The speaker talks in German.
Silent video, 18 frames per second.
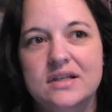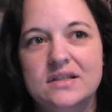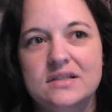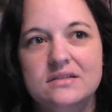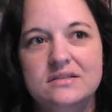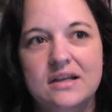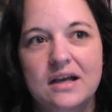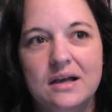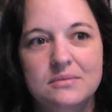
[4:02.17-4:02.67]

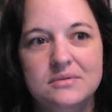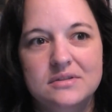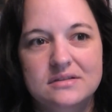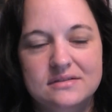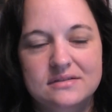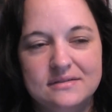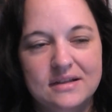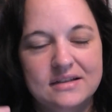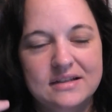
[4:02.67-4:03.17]
Also da habe ich,
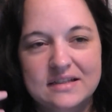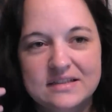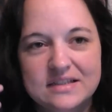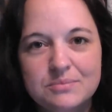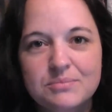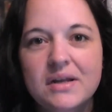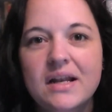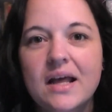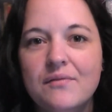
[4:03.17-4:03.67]
da
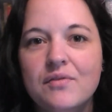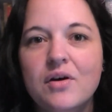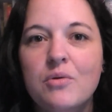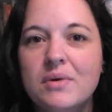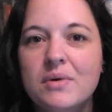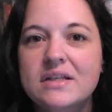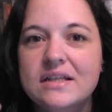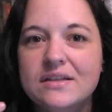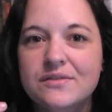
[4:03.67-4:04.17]
sieht man einfach
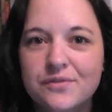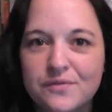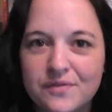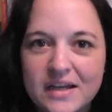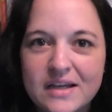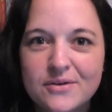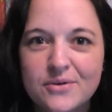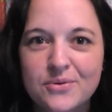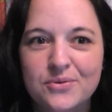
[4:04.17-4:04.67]
auch mal die
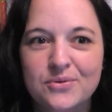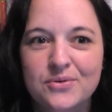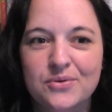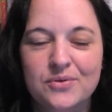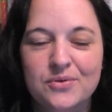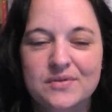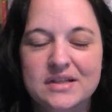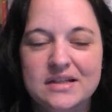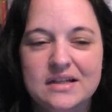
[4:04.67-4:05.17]
Entwicklung
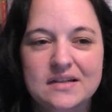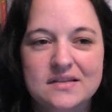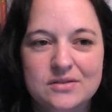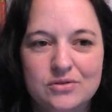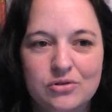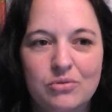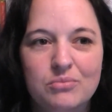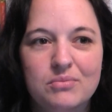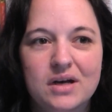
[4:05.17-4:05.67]
irgendwie, die das
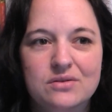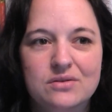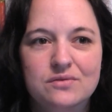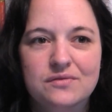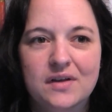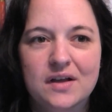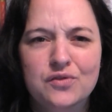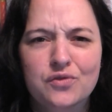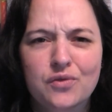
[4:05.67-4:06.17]
genommen hat
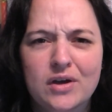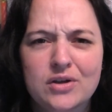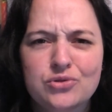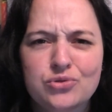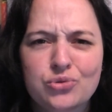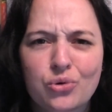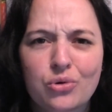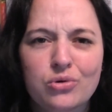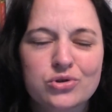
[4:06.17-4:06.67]
und was für
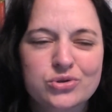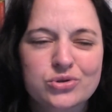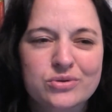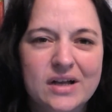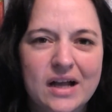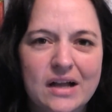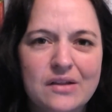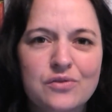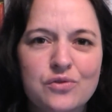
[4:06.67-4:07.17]
ein Druck
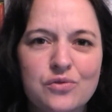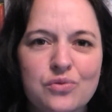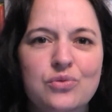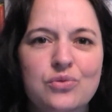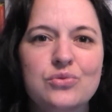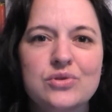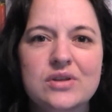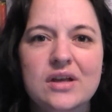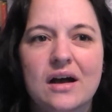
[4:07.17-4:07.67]
schon ganz
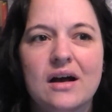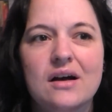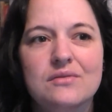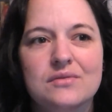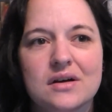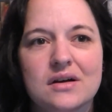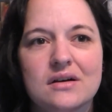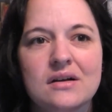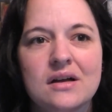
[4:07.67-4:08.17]
früh da
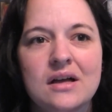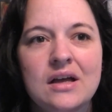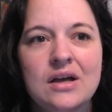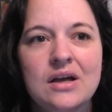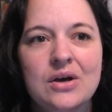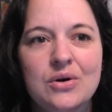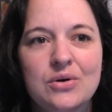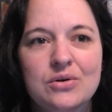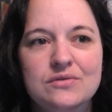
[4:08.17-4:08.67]
war
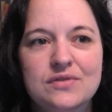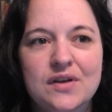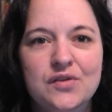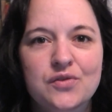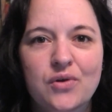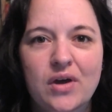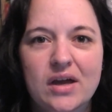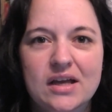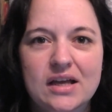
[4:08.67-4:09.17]
und
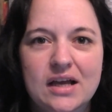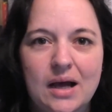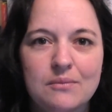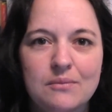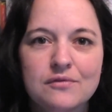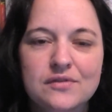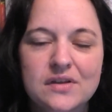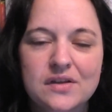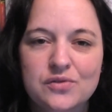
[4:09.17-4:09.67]
was für ein
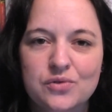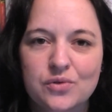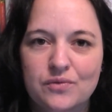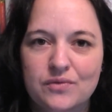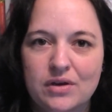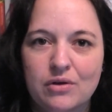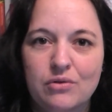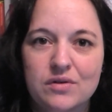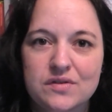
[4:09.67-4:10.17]
Kampf das
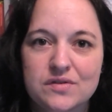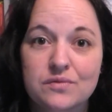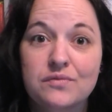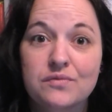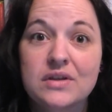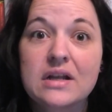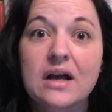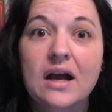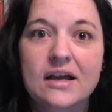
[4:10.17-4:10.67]
irgendwie auch ist
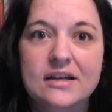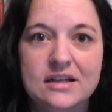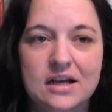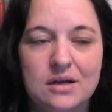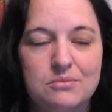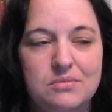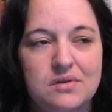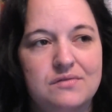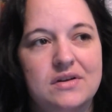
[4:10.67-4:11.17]
und wieder eine
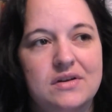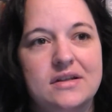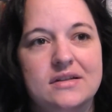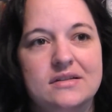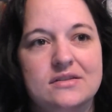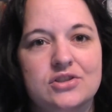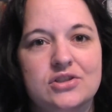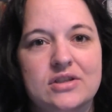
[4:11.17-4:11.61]
Ambivalenz.